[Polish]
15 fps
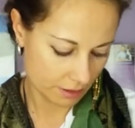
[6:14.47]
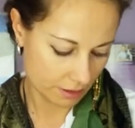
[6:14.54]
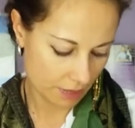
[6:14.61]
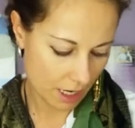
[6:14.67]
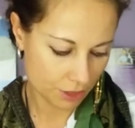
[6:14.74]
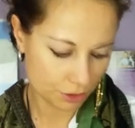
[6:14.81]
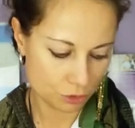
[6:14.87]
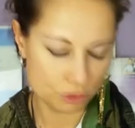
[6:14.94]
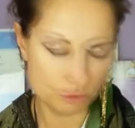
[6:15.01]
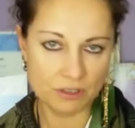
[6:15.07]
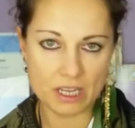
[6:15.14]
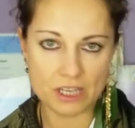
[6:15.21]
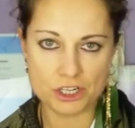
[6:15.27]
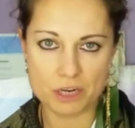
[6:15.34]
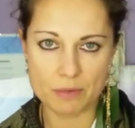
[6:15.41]
jak ktoś
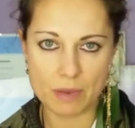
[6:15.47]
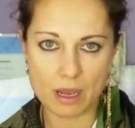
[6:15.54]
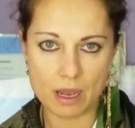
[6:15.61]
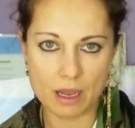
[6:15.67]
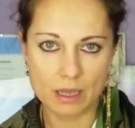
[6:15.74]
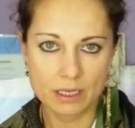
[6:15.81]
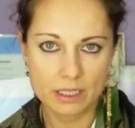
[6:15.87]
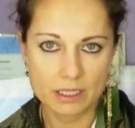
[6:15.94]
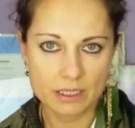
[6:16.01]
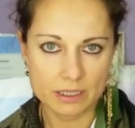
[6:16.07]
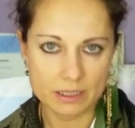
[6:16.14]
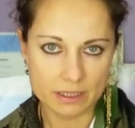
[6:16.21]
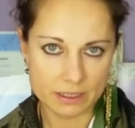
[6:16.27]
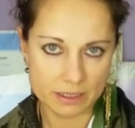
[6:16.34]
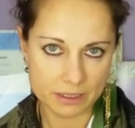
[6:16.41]
wie, że ma
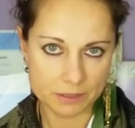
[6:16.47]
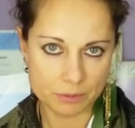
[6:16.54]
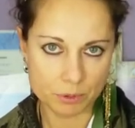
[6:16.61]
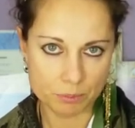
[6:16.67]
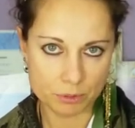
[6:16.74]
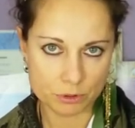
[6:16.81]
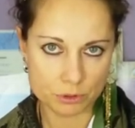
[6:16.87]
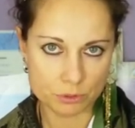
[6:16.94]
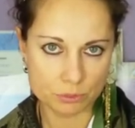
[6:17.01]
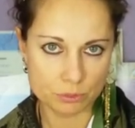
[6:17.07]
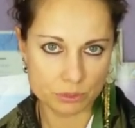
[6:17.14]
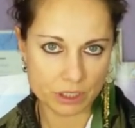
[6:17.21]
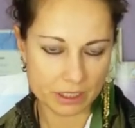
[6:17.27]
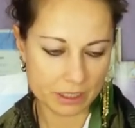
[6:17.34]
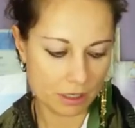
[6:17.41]
E, po
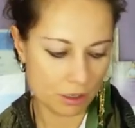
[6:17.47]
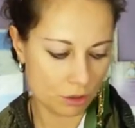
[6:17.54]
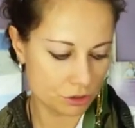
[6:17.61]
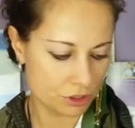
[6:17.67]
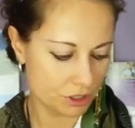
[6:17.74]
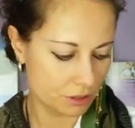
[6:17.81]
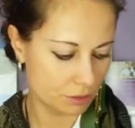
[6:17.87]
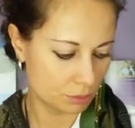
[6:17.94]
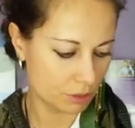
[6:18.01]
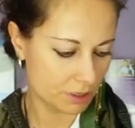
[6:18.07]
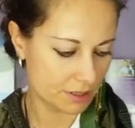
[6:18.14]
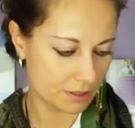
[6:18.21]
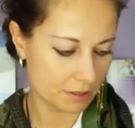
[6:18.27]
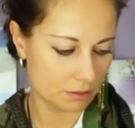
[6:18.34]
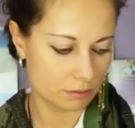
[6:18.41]
prostu takie oczy,
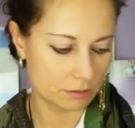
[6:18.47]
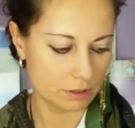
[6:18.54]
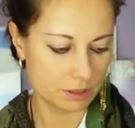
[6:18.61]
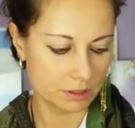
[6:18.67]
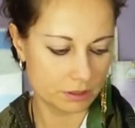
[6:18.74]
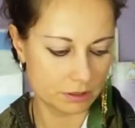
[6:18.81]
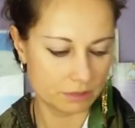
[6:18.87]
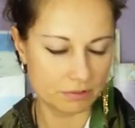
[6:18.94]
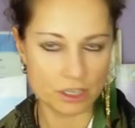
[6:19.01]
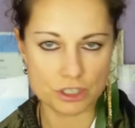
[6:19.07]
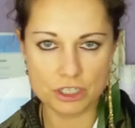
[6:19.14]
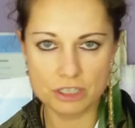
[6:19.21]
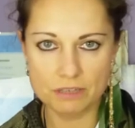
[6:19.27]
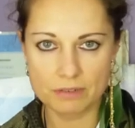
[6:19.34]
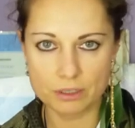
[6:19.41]
które są e,
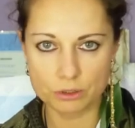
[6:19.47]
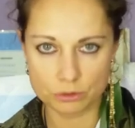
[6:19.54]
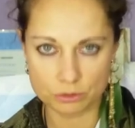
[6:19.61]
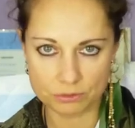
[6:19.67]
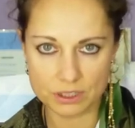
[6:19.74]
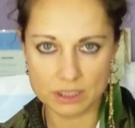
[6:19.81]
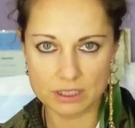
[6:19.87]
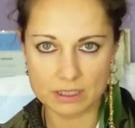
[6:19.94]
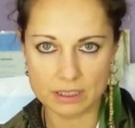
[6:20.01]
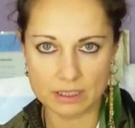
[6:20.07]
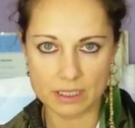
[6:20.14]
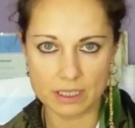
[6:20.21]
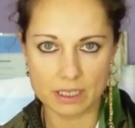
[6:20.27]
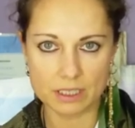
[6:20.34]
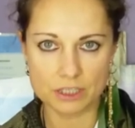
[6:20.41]
wrażliwe, no to wtedy
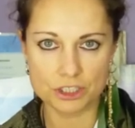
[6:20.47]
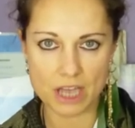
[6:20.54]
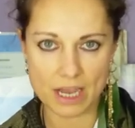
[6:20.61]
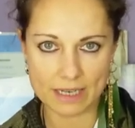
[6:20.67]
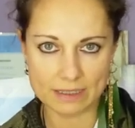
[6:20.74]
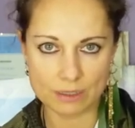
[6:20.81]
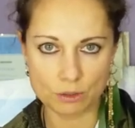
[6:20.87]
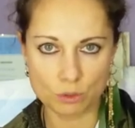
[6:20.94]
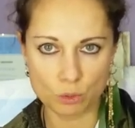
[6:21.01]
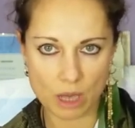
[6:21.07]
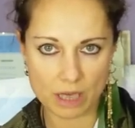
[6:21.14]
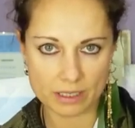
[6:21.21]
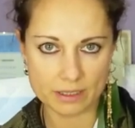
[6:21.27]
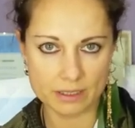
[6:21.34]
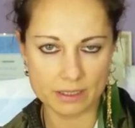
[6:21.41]
takie czarne
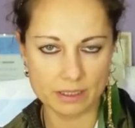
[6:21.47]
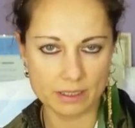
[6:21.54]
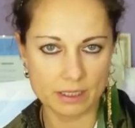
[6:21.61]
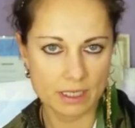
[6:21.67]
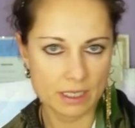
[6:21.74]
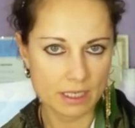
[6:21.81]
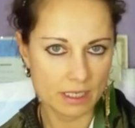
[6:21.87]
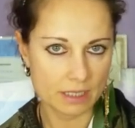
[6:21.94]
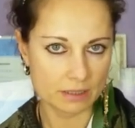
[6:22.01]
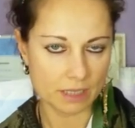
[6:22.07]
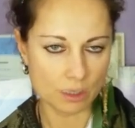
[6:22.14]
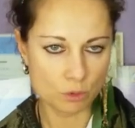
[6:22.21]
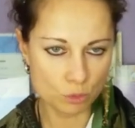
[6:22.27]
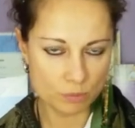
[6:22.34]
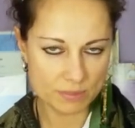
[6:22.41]
okularki
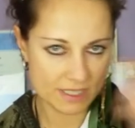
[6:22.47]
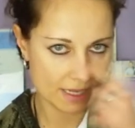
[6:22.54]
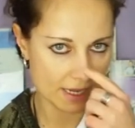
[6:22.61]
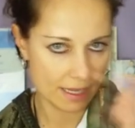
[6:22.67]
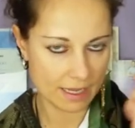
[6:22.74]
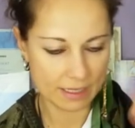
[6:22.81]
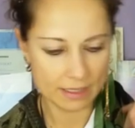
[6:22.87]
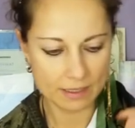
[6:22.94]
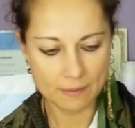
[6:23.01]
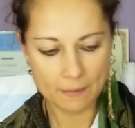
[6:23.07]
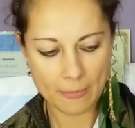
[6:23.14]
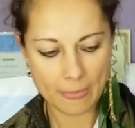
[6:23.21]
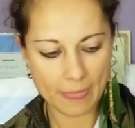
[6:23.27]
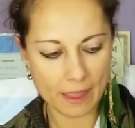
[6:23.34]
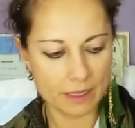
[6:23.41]
na gumce
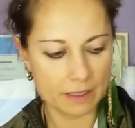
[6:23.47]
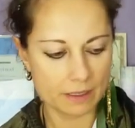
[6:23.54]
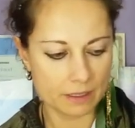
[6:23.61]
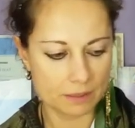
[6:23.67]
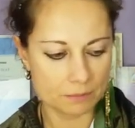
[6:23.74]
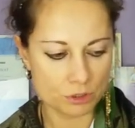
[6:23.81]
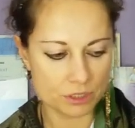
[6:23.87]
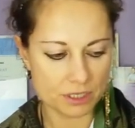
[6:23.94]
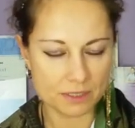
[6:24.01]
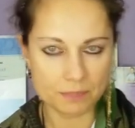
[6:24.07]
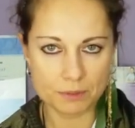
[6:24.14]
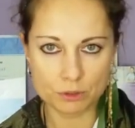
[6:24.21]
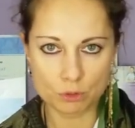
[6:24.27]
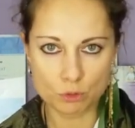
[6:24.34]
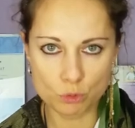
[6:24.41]
e, można
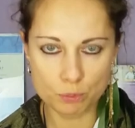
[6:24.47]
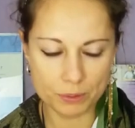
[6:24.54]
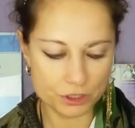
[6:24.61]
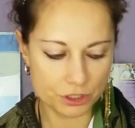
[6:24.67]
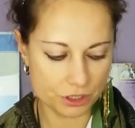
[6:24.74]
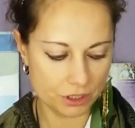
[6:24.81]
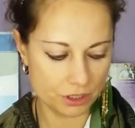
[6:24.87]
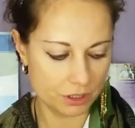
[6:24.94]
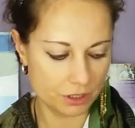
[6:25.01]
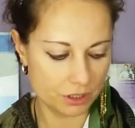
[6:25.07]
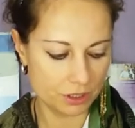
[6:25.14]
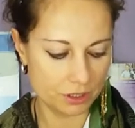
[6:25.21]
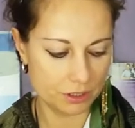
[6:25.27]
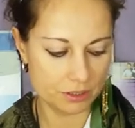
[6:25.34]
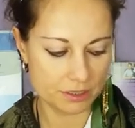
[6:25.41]
sobie dokupić
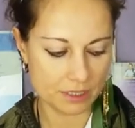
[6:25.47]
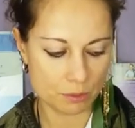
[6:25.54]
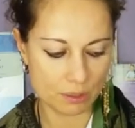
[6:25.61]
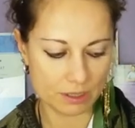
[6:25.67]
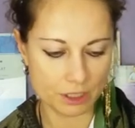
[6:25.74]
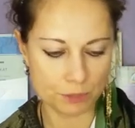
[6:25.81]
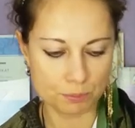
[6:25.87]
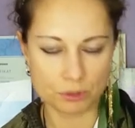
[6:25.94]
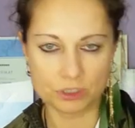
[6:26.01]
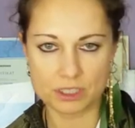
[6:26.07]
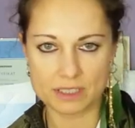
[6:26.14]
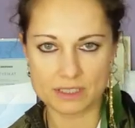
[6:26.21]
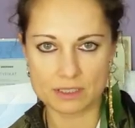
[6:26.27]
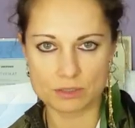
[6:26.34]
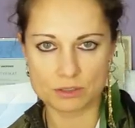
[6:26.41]
i, i zakładać
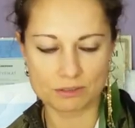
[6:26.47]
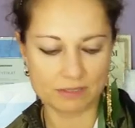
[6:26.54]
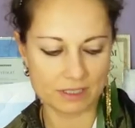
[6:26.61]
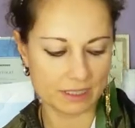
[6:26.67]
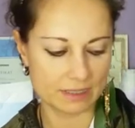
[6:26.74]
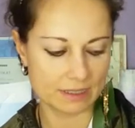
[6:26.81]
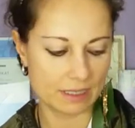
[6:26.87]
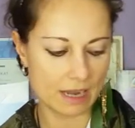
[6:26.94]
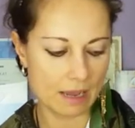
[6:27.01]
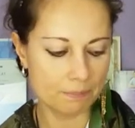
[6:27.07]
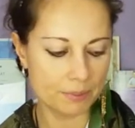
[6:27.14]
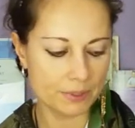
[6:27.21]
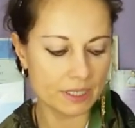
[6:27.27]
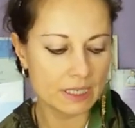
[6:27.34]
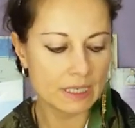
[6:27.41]
podczas stosowania tej
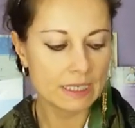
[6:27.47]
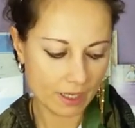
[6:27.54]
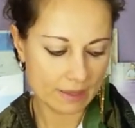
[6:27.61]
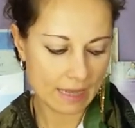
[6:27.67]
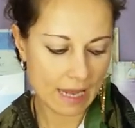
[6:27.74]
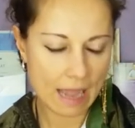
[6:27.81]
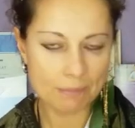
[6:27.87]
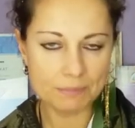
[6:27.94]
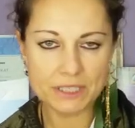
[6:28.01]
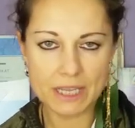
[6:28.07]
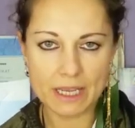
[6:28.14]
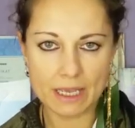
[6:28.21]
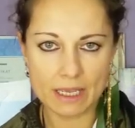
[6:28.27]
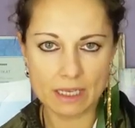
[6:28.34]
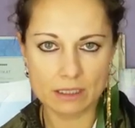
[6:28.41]
lampy. Dla
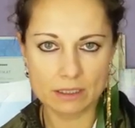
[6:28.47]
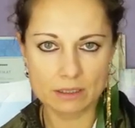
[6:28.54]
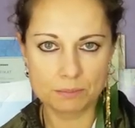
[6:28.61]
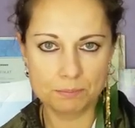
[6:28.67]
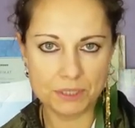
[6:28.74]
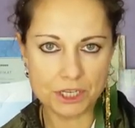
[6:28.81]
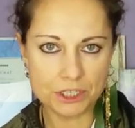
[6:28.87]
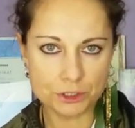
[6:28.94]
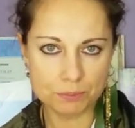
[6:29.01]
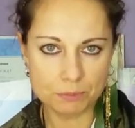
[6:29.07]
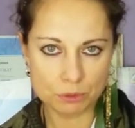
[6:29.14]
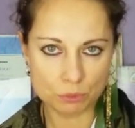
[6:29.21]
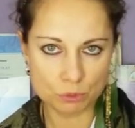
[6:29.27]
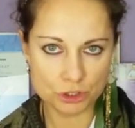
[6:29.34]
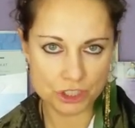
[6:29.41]
mnie 5
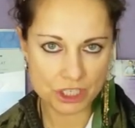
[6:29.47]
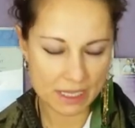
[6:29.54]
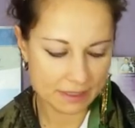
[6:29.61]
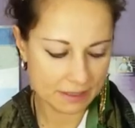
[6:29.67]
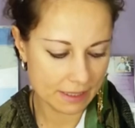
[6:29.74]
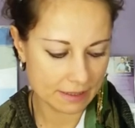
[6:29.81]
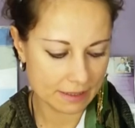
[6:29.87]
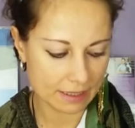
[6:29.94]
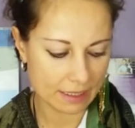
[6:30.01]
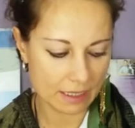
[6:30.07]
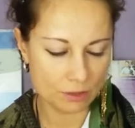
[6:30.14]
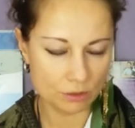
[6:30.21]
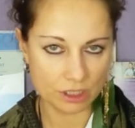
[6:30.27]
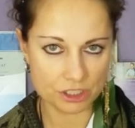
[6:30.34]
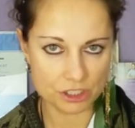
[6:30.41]
minut dziennie
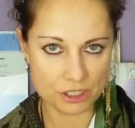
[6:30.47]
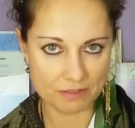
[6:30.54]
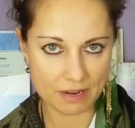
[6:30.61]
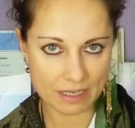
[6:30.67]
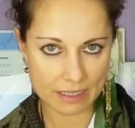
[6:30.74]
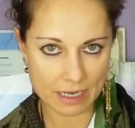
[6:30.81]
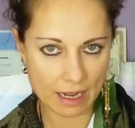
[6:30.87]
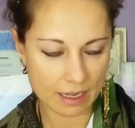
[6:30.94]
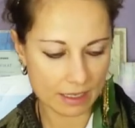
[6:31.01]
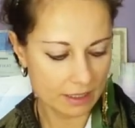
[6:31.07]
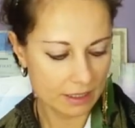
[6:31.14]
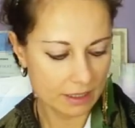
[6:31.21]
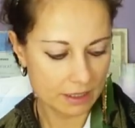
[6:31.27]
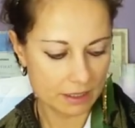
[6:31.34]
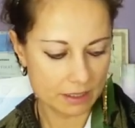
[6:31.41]
takiego nagrzewania
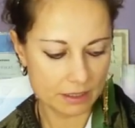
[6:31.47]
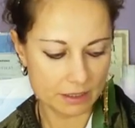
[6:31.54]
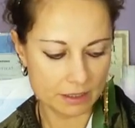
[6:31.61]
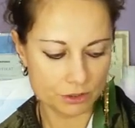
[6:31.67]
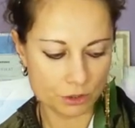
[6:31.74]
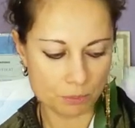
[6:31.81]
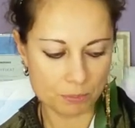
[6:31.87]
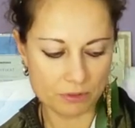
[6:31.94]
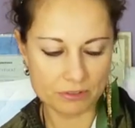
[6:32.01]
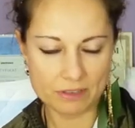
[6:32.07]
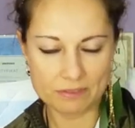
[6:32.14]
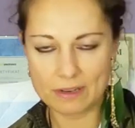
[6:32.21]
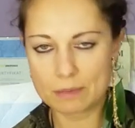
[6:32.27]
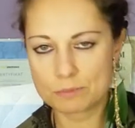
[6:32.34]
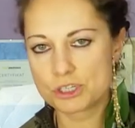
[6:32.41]
to
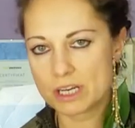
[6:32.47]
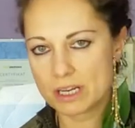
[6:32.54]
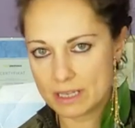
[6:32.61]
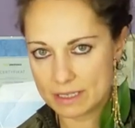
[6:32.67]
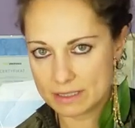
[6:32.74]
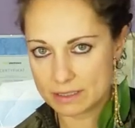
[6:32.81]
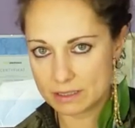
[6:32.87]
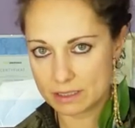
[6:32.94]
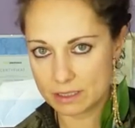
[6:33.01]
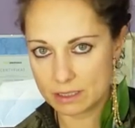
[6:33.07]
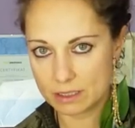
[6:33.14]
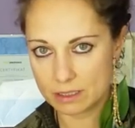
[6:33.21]
powiem Wam, że jest